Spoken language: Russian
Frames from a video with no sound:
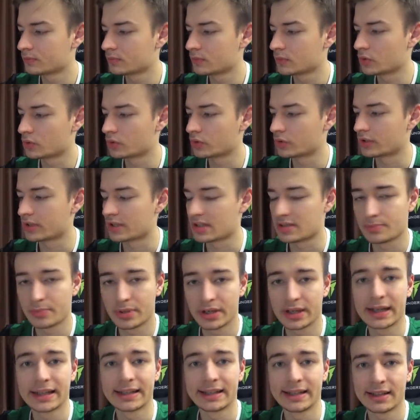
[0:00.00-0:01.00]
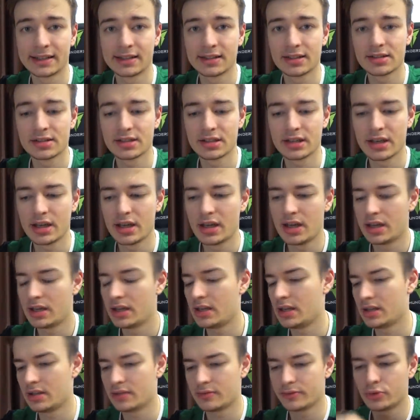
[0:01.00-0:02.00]
он у нас приконнектился,
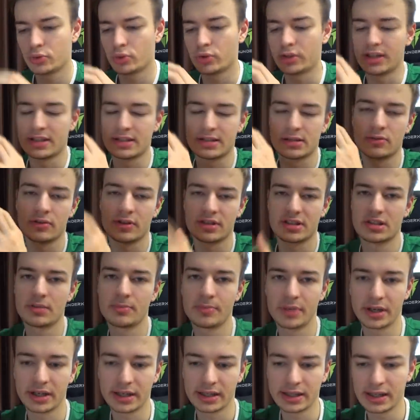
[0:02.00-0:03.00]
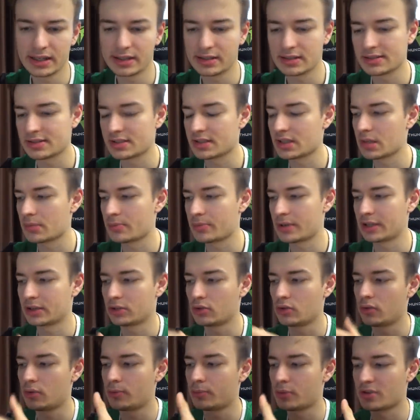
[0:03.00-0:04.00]
и вдруг, если у вас не приконнектился
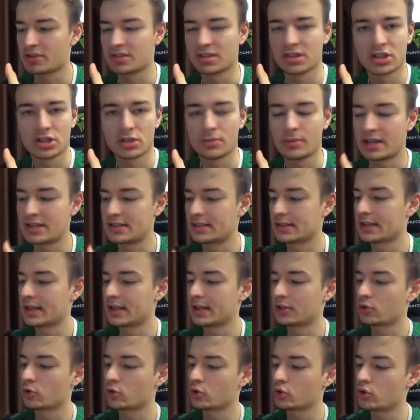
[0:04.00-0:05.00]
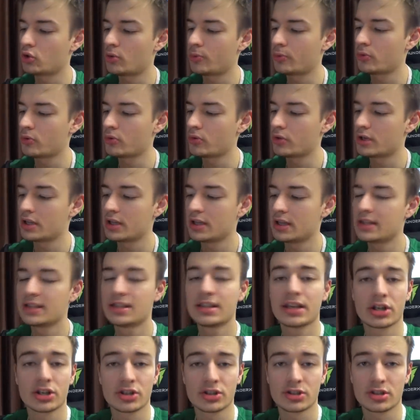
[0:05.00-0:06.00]
геймпад, то вы просто нажимаете на эту кнопку и
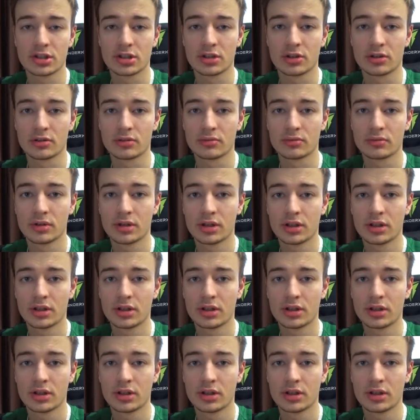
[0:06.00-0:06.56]
держите ее.